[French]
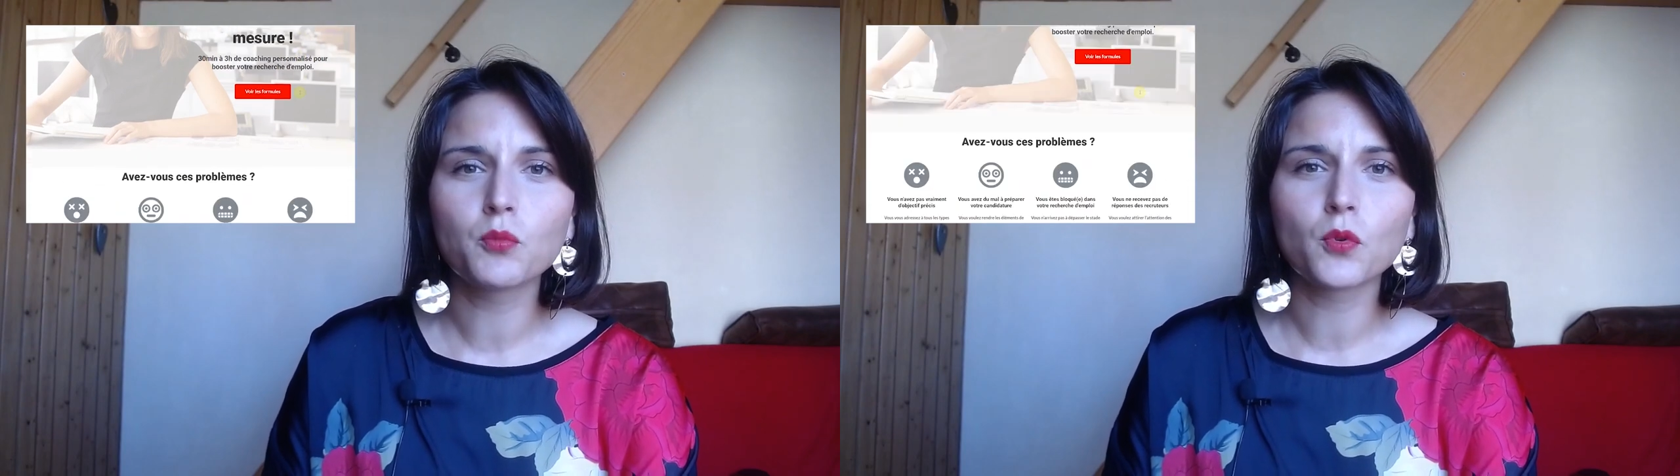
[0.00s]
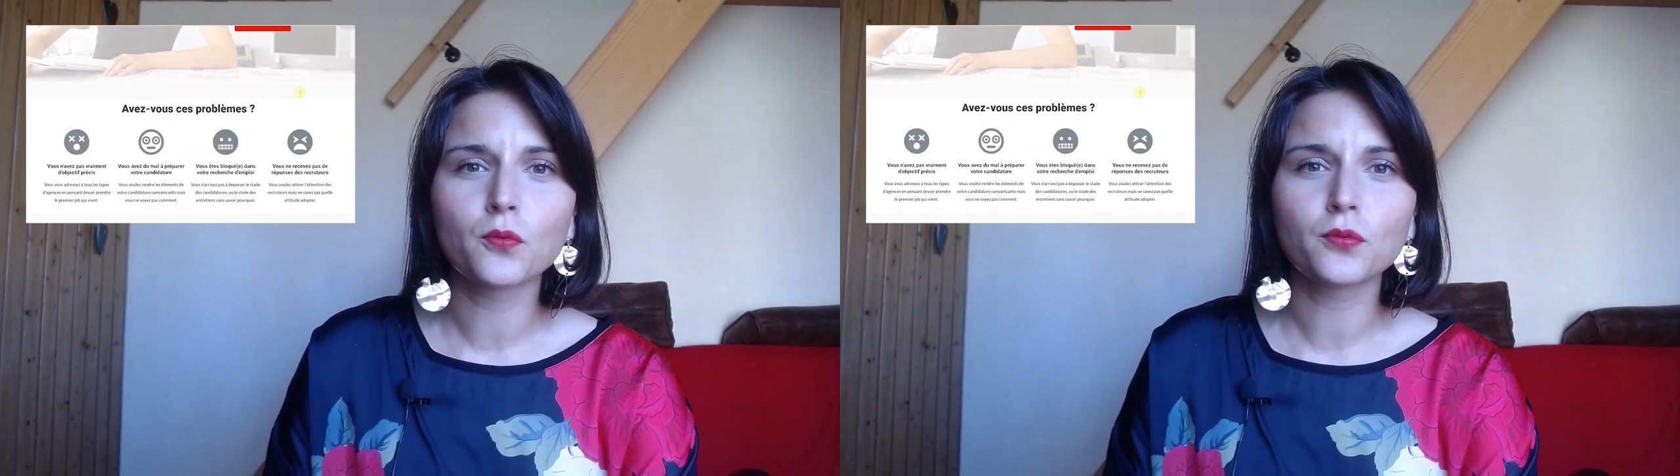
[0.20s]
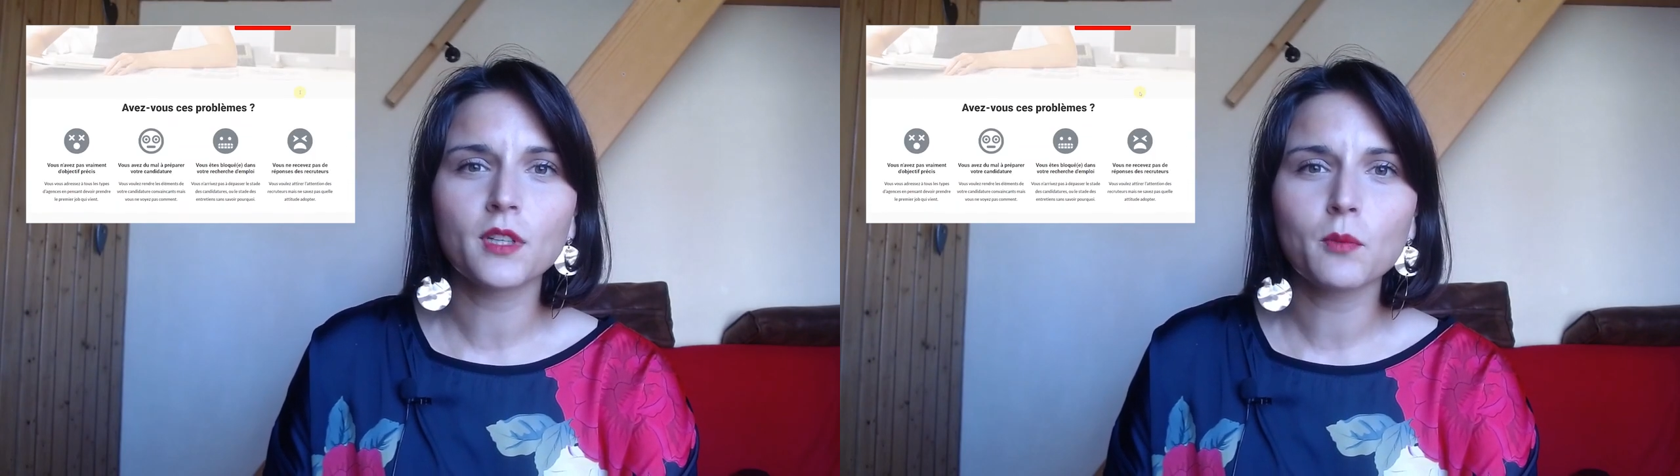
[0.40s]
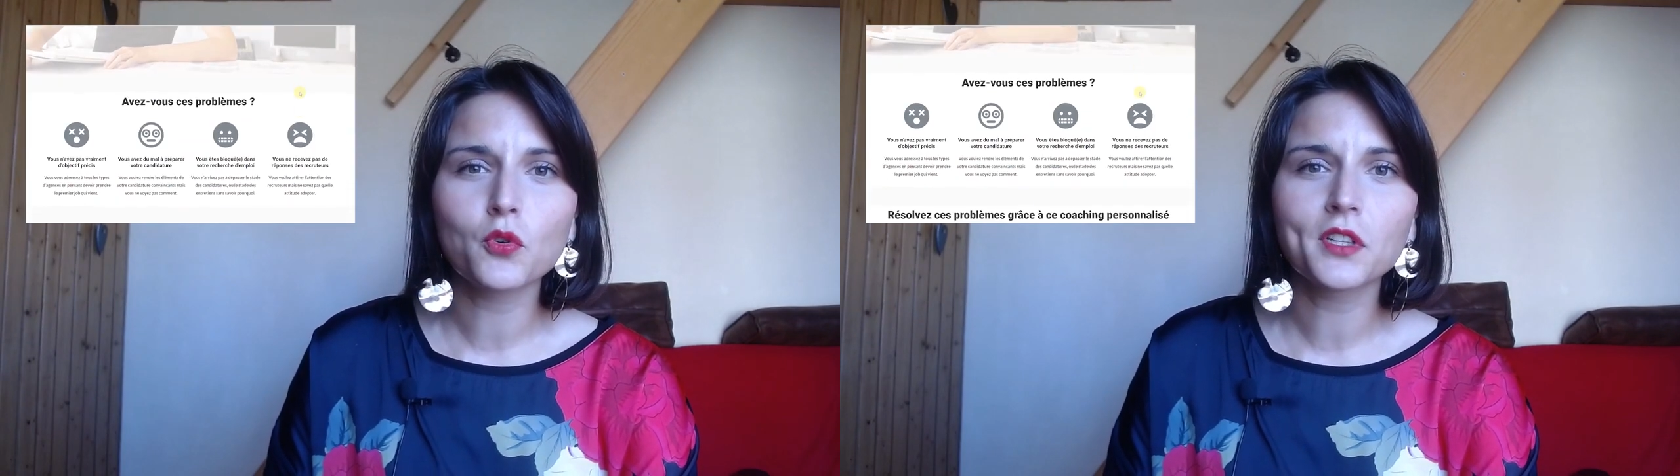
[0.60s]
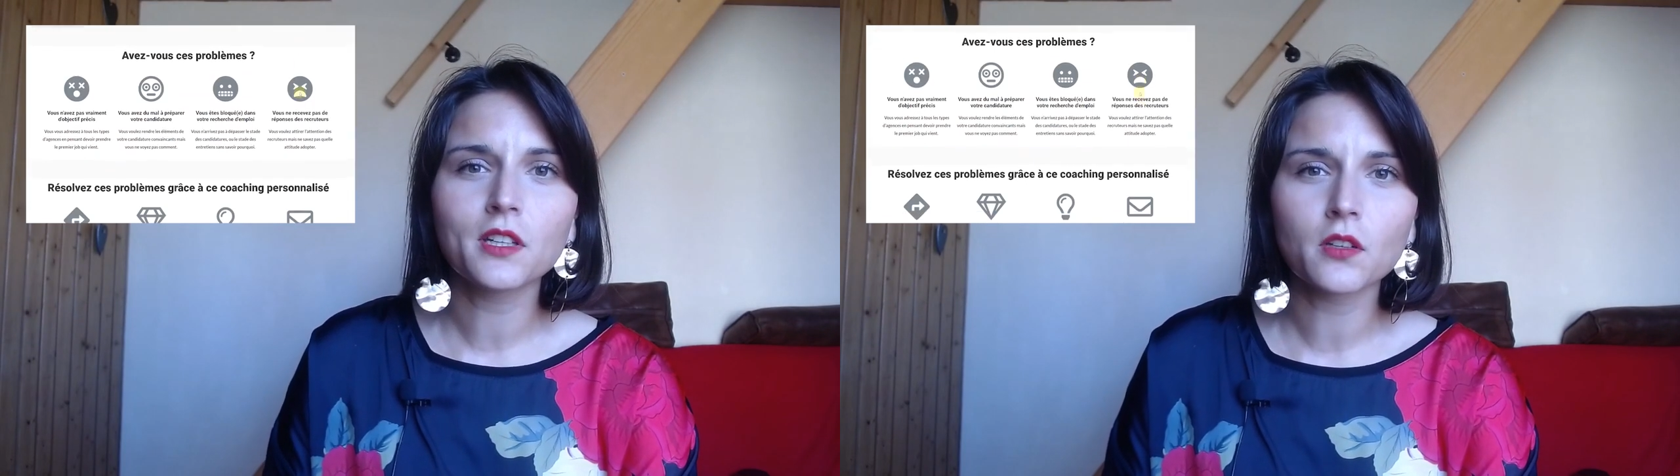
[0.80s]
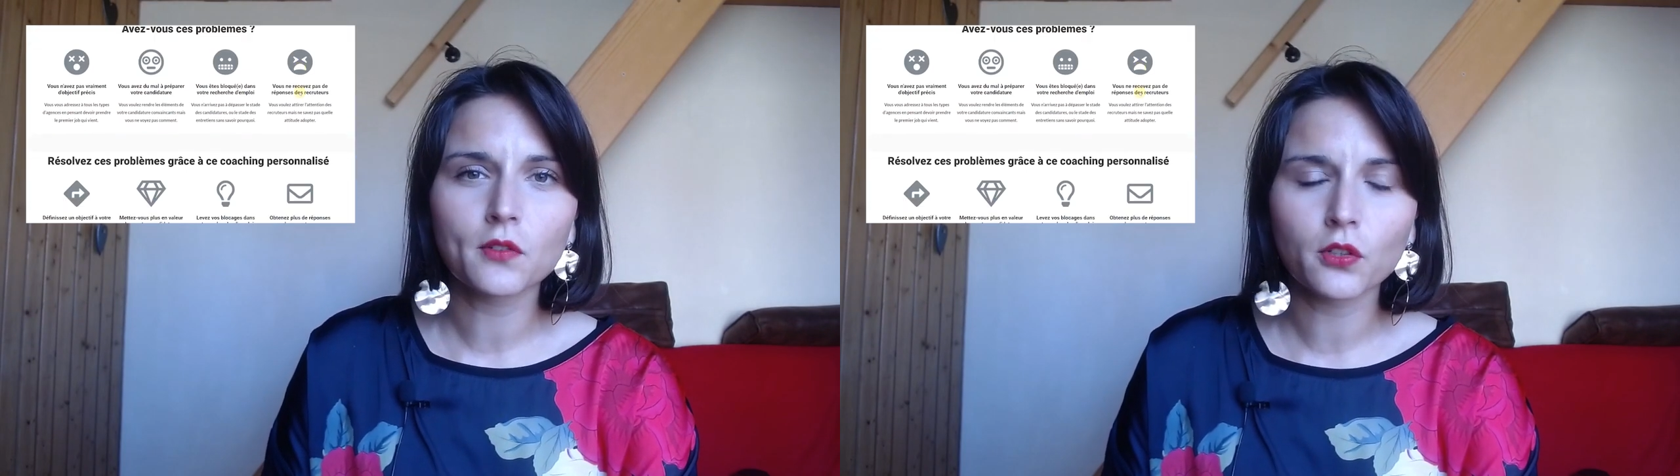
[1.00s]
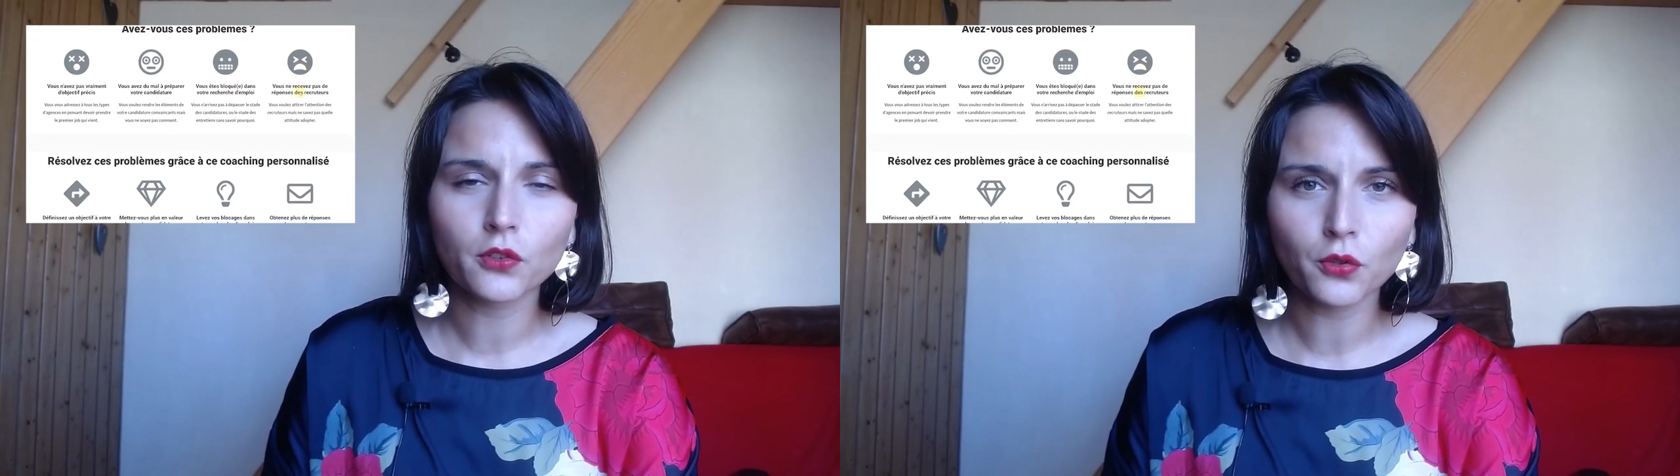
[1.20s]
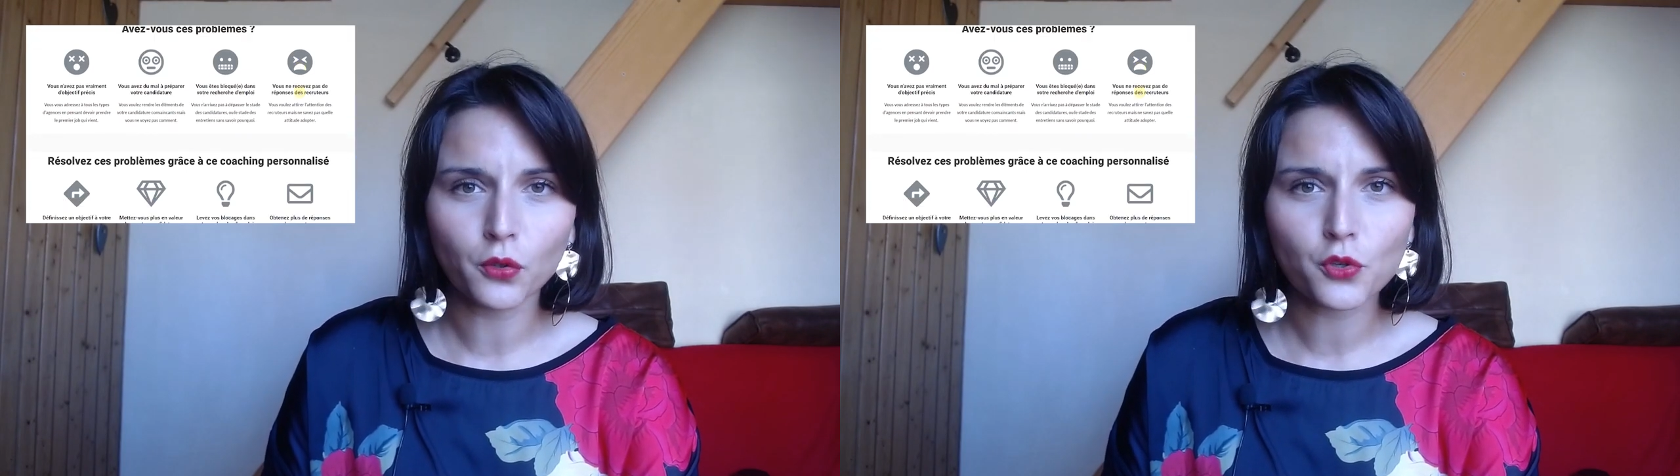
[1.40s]
pour vous débloquer dans
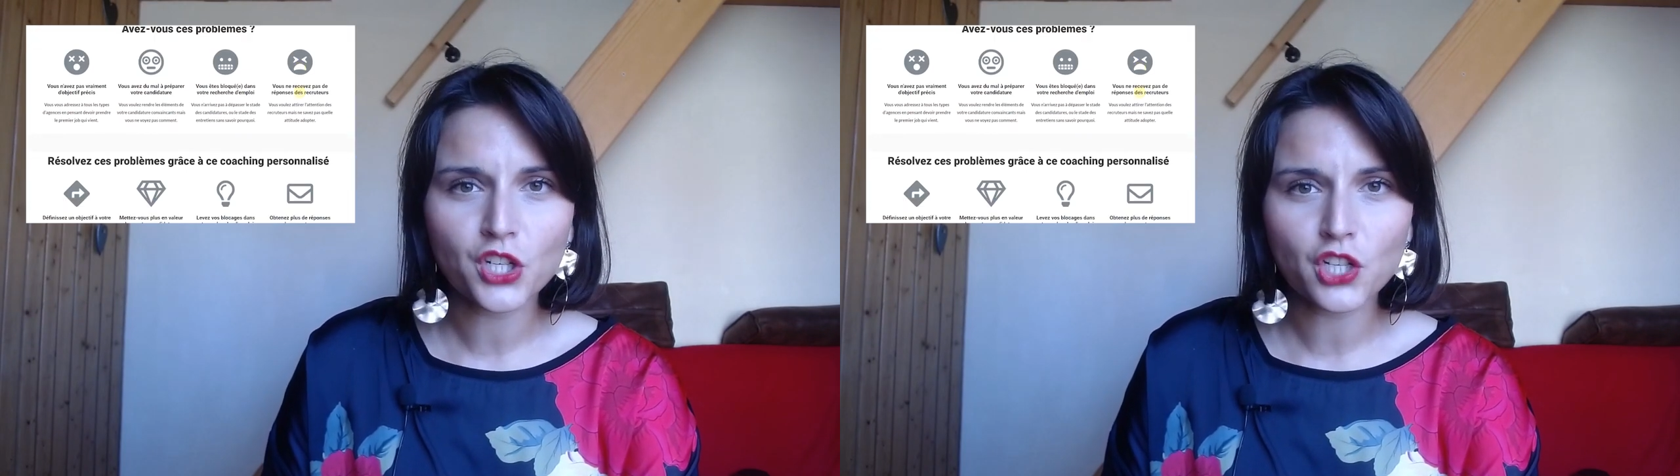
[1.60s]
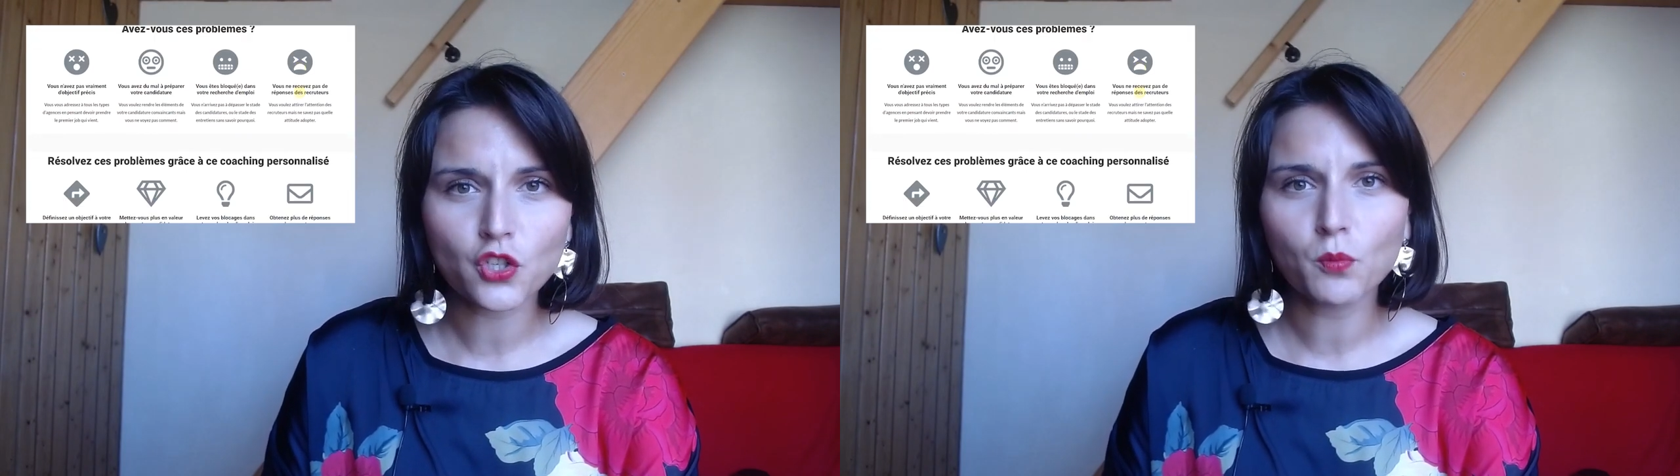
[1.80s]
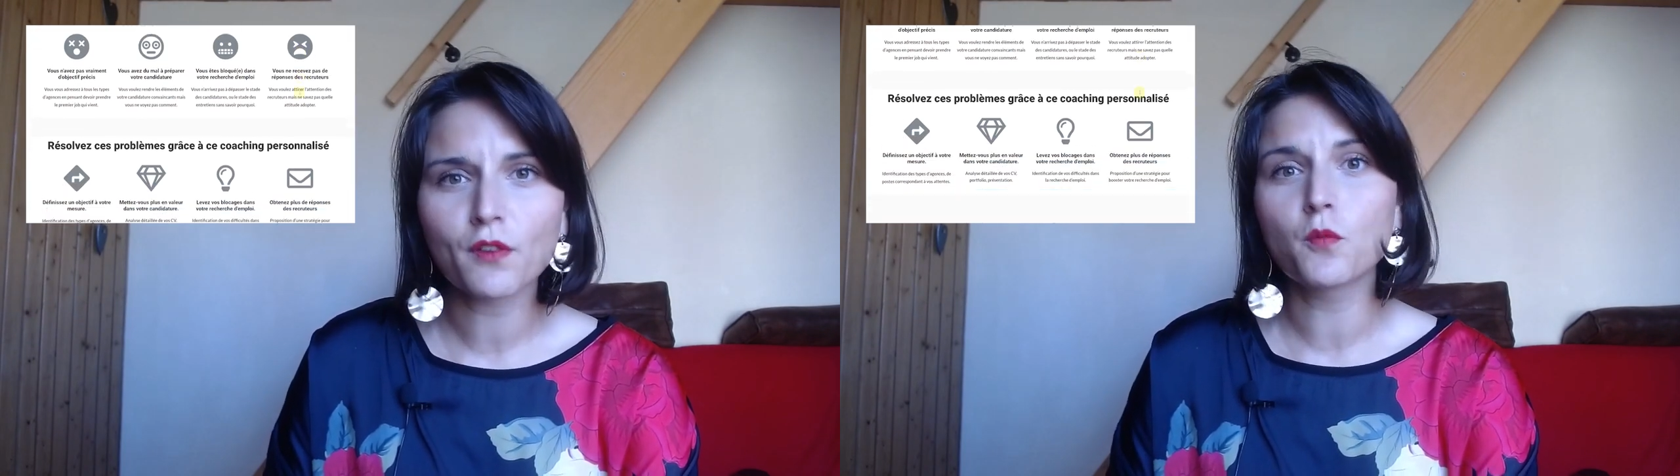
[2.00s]
votre recherche d'emploi,